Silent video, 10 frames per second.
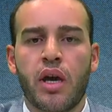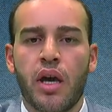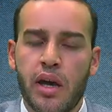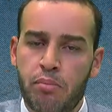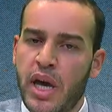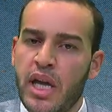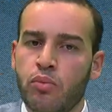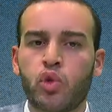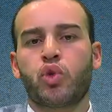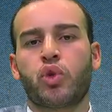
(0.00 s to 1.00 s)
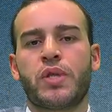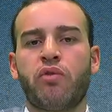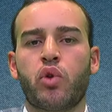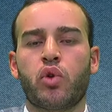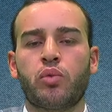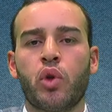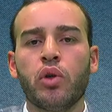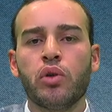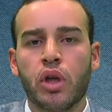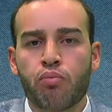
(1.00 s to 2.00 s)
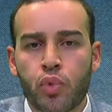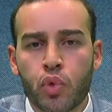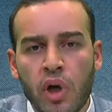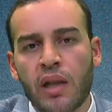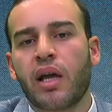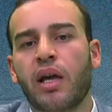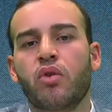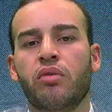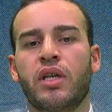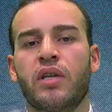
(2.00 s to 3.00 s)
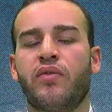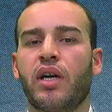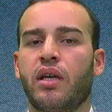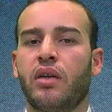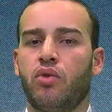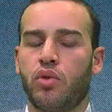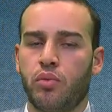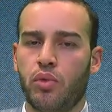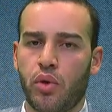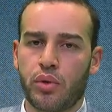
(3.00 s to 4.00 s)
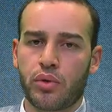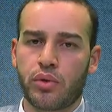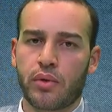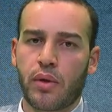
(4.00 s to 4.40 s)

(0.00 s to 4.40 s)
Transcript: ben bunu çok seviyorum diyor, bunu Allah yolunda infak ediyorum diyor.